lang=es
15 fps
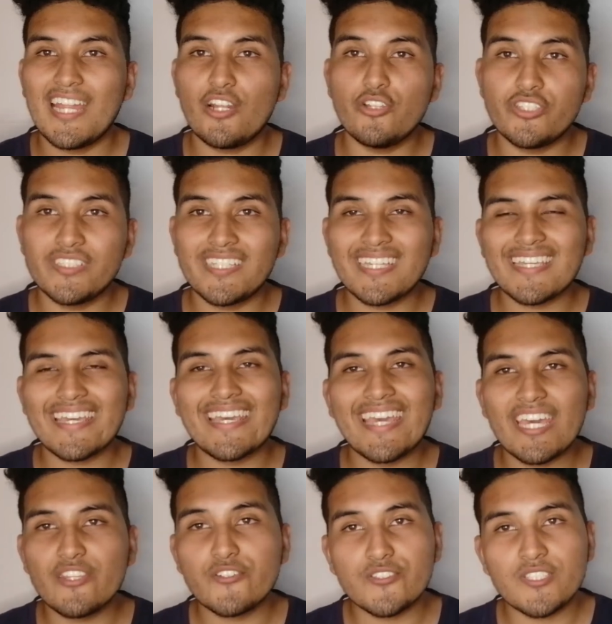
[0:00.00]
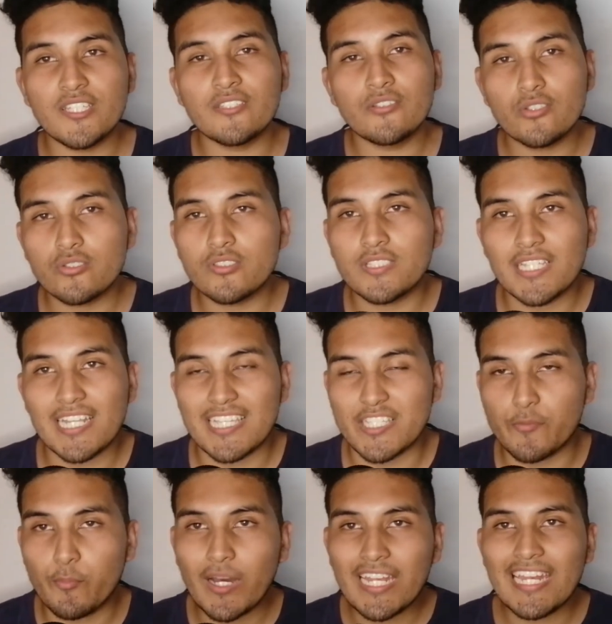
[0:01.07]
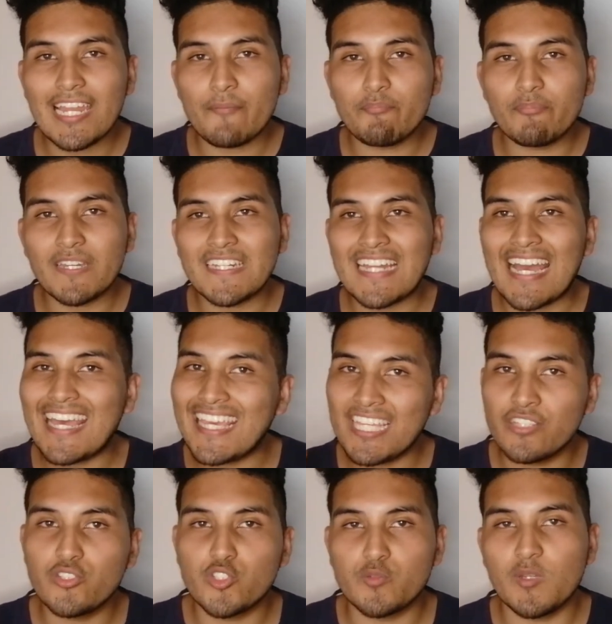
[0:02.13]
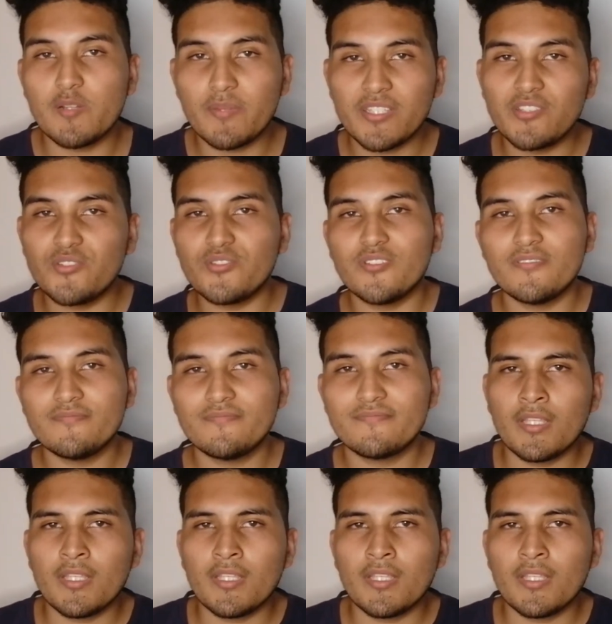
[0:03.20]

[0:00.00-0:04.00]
¿El Logitech G203 vale la pena en 2021?